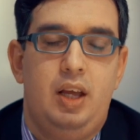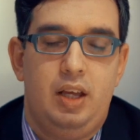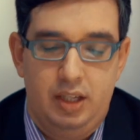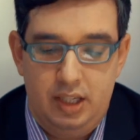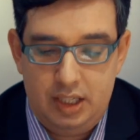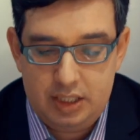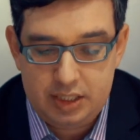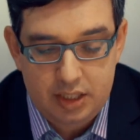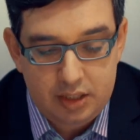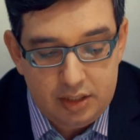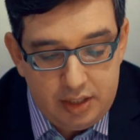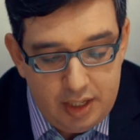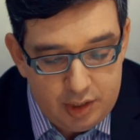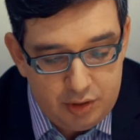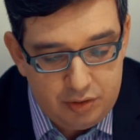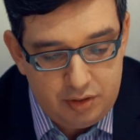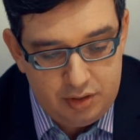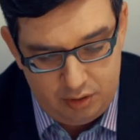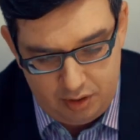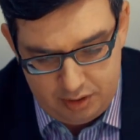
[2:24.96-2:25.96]
E esse
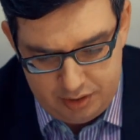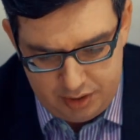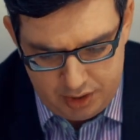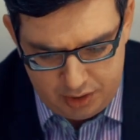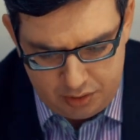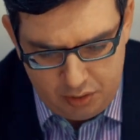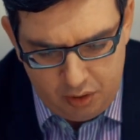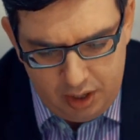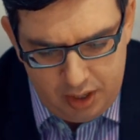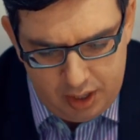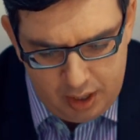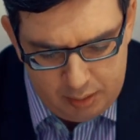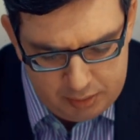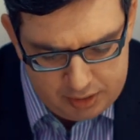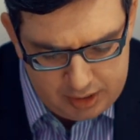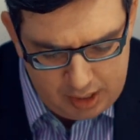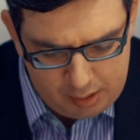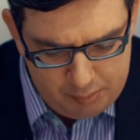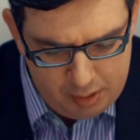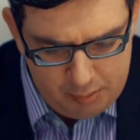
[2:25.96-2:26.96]
texto que nós
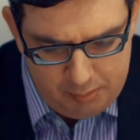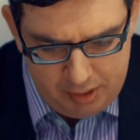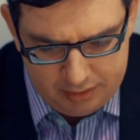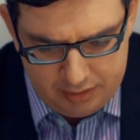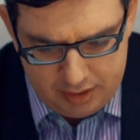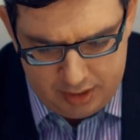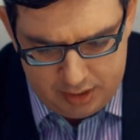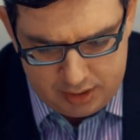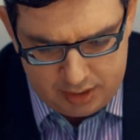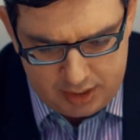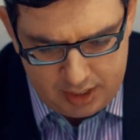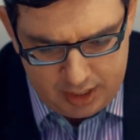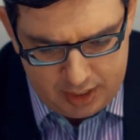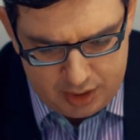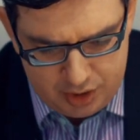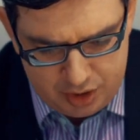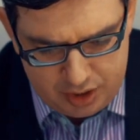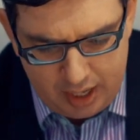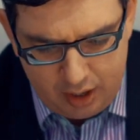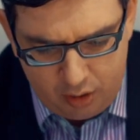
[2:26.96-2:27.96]
escolhemos, a Bíblia diz
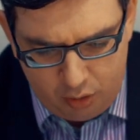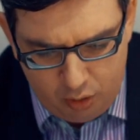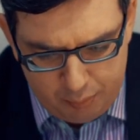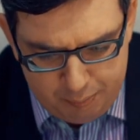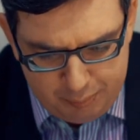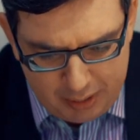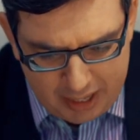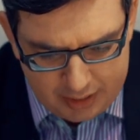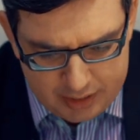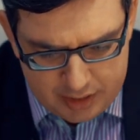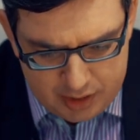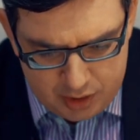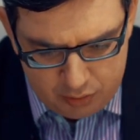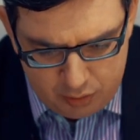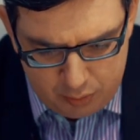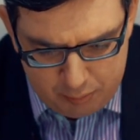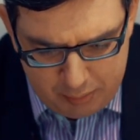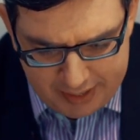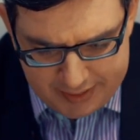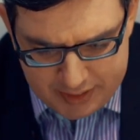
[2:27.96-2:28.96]
que Jacó partiu
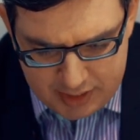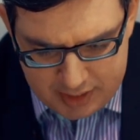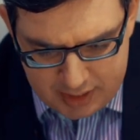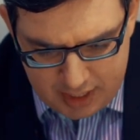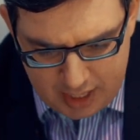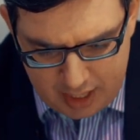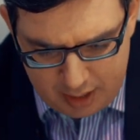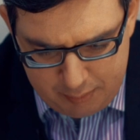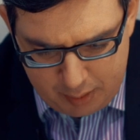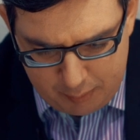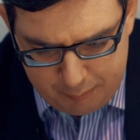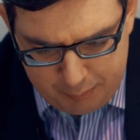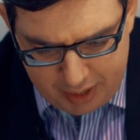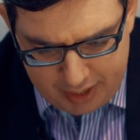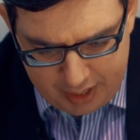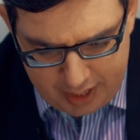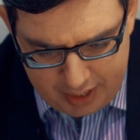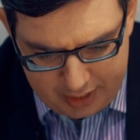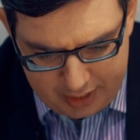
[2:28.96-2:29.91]
de Beceba para